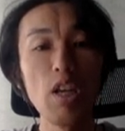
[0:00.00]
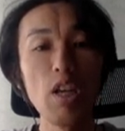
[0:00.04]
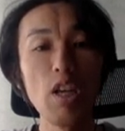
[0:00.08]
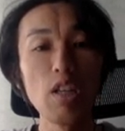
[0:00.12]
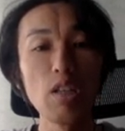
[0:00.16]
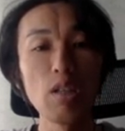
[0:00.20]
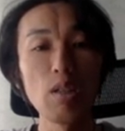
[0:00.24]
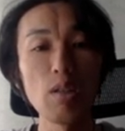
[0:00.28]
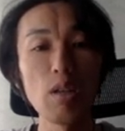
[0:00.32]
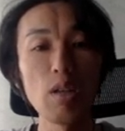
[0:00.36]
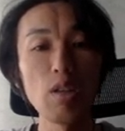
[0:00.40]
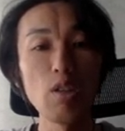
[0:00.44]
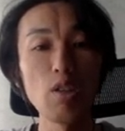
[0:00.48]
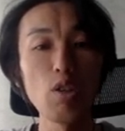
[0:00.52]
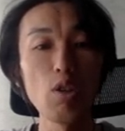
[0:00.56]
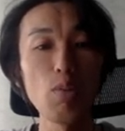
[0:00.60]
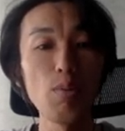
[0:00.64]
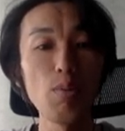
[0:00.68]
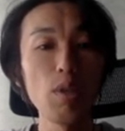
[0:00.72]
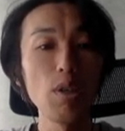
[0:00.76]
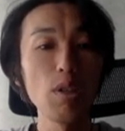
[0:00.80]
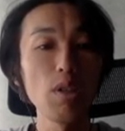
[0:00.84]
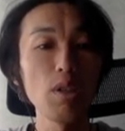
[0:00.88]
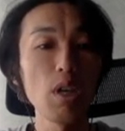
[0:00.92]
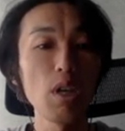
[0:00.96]
ソサン朝
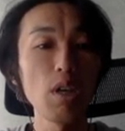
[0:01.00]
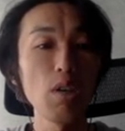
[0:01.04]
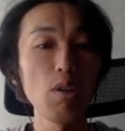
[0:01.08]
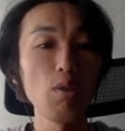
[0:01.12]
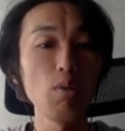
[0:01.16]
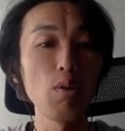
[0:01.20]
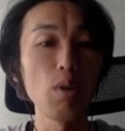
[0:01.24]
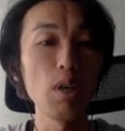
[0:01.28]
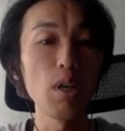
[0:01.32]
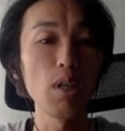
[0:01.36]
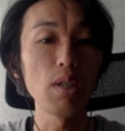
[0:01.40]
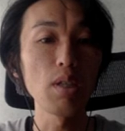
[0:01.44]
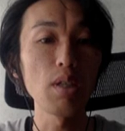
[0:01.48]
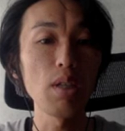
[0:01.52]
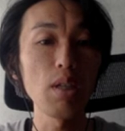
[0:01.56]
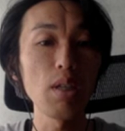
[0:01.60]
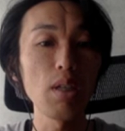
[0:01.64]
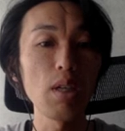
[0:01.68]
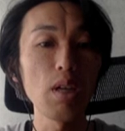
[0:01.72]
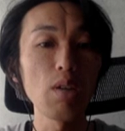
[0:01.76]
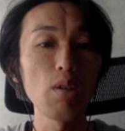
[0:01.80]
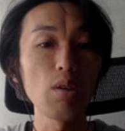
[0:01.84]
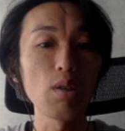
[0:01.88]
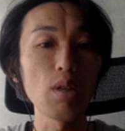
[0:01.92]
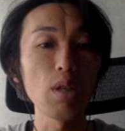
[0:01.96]
ペルシア軍は劣勢であ
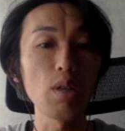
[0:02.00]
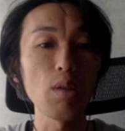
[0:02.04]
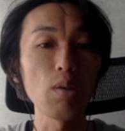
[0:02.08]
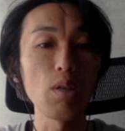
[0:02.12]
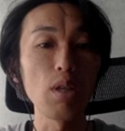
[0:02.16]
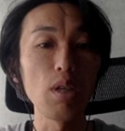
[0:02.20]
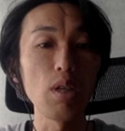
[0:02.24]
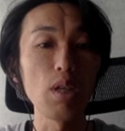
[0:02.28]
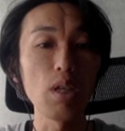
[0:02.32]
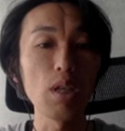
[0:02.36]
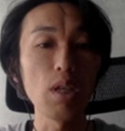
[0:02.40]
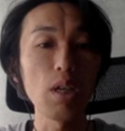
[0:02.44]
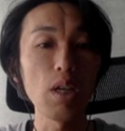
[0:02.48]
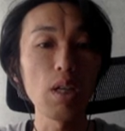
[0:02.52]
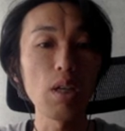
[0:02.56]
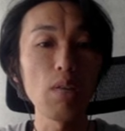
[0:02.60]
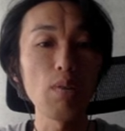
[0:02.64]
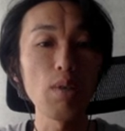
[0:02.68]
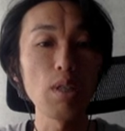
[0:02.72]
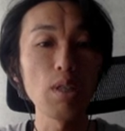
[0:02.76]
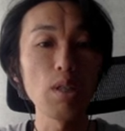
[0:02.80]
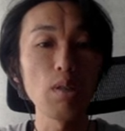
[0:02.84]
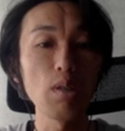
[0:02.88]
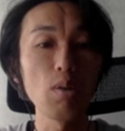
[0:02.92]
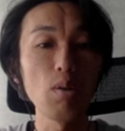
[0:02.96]
ると悟り
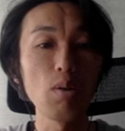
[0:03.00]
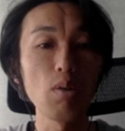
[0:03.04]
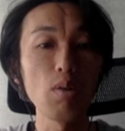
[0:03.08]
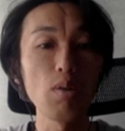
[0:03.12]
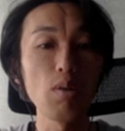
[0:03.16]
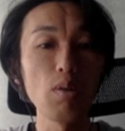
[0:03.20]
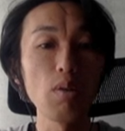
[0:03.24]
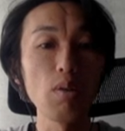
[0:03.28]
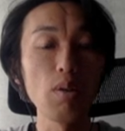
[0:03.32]
カナフィスを